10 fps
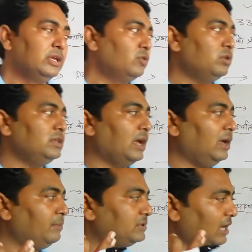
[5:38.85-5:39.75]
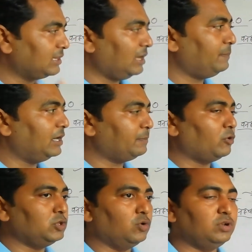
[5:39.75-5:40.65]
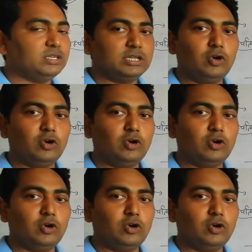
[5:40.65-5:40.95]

क्योंकि यहाँ ज़्यादा पेड़ पौधे होने से